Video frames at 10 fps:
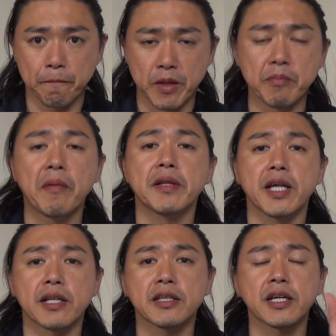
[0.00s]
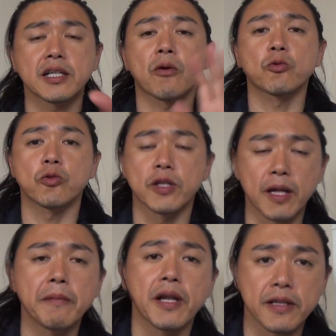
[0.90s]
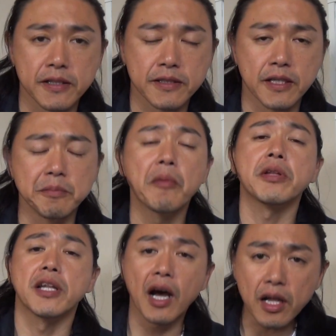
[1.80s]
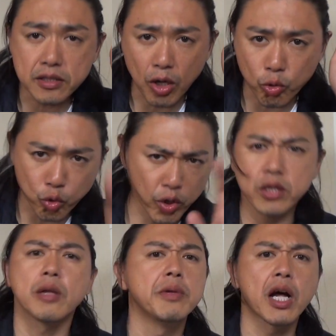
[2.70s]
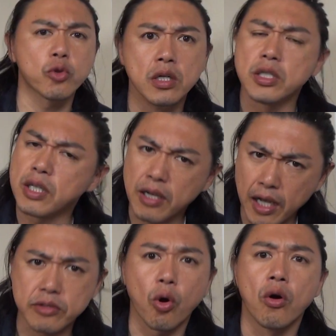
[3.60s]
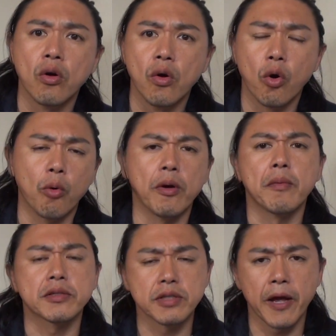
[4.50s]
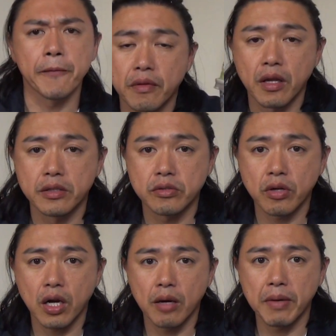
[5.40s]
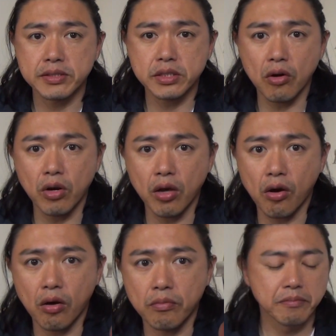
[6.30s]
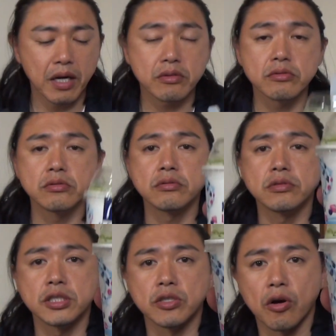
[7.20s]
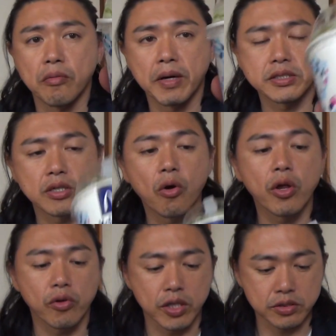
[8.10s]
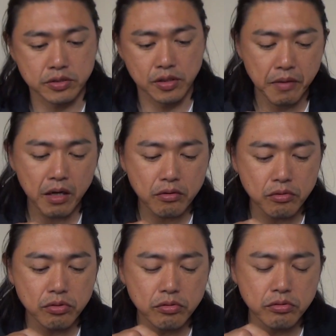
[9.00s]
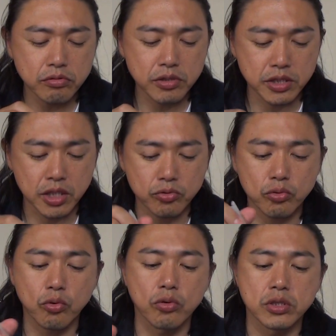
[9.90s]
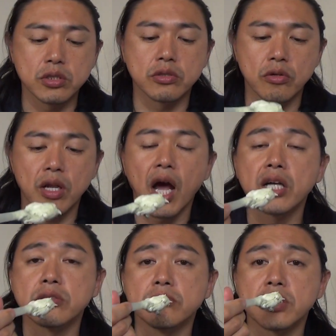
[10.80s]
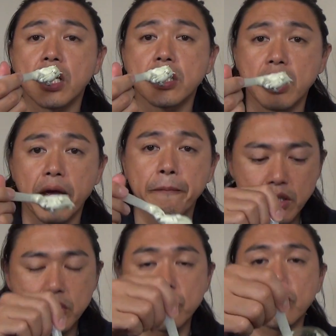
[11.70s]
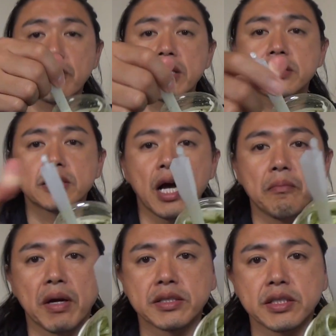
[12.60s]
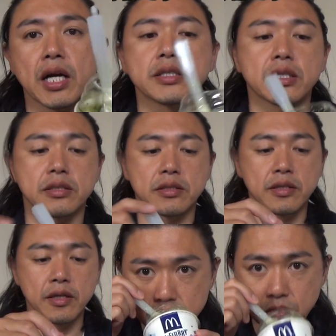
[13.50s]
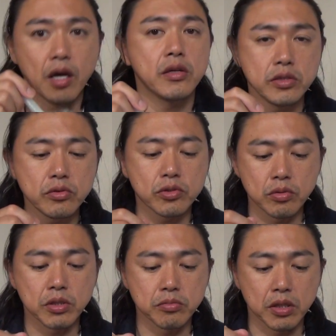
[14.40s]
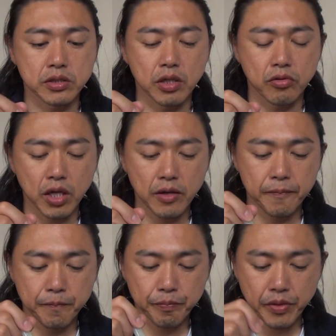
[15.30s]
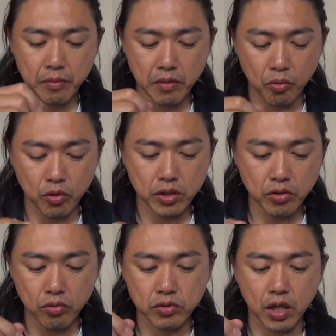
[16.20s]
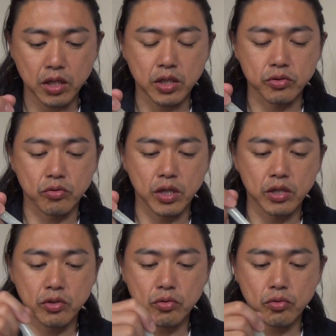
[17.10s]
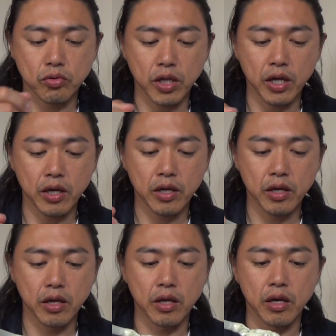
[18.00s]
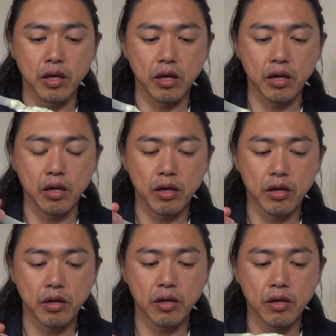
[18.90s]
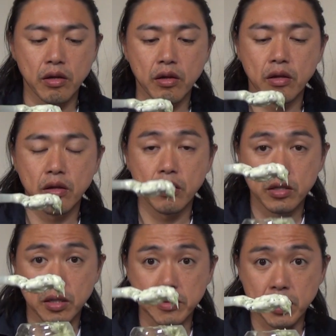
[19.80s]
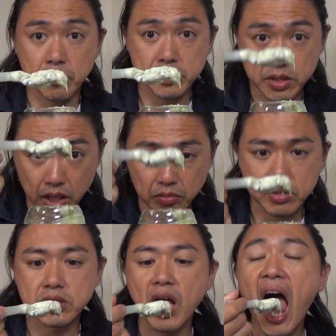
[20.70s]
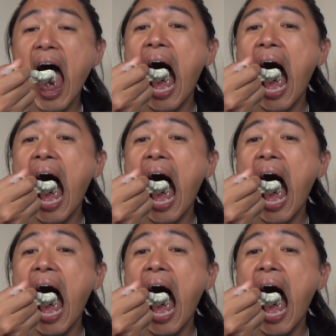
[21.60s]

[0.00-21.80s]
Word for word: 今までやってきたことでダメなんですから、今までなかったことをやってみないといけないと思いますね。それから抹茶オレオマックフルーリーの抹茶オレオです。マックフルーリーってちょっと美味しいですよね。アイスみたいでね。それの抹茶、抹茶味です。まあ、いい匂いしてます、抹茶のね。まあ、これ日本だけでしょうね。ということで、えー、食べたいと思います。いただきます。